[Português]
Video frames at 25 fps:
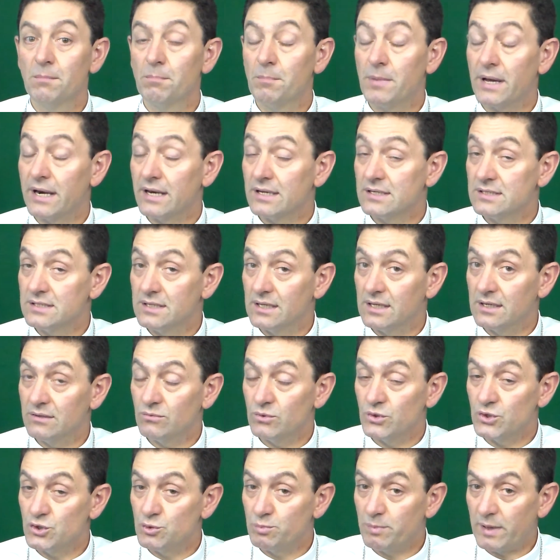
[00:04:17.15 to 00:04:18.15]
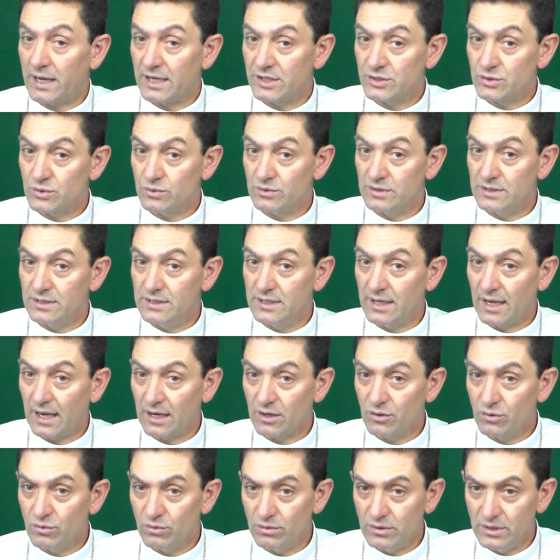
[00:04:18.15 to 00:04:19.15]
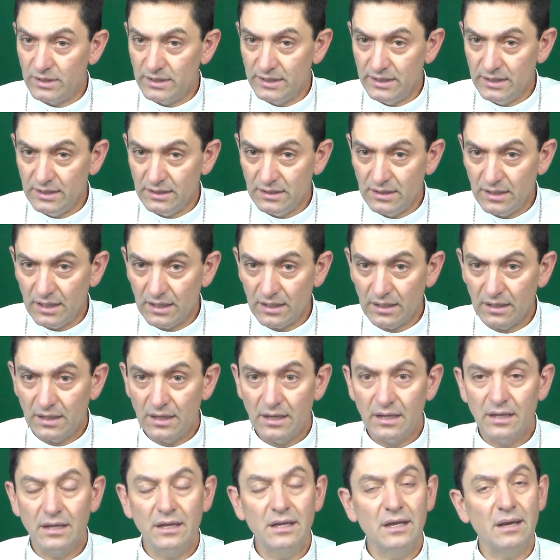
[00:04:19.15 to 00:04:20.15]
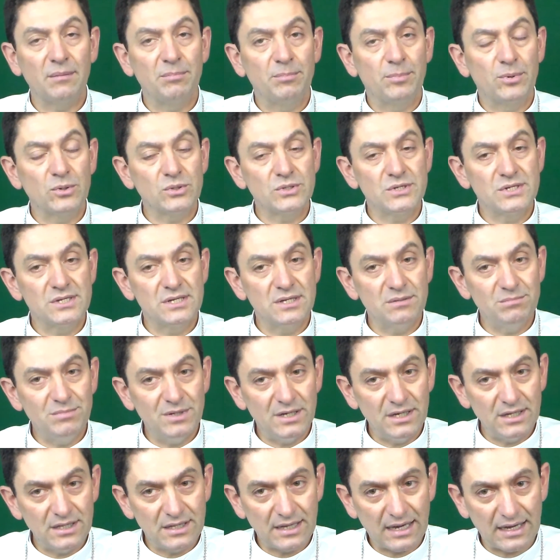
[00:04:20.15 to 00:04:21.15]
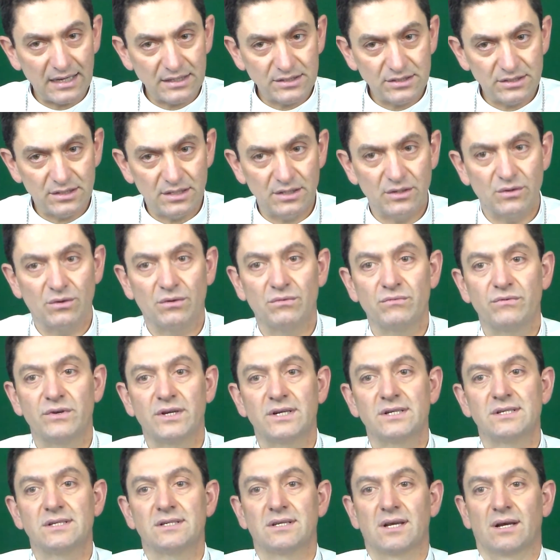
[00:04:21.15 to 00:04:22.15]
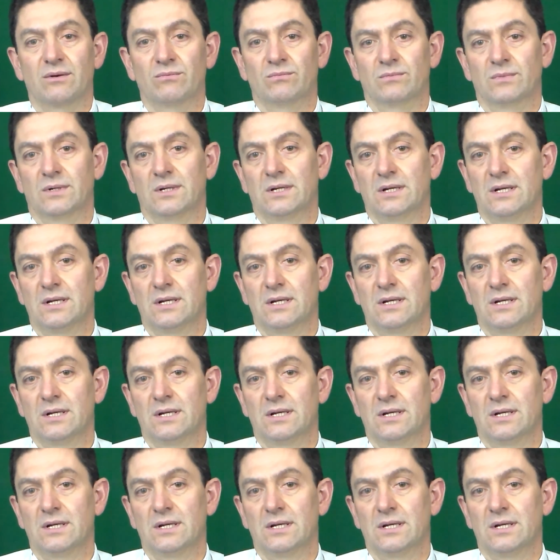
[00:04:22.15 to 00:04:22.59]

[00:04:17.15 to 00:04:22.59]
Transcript: para ser o espaço de acolhida e a possibilidade de conversão.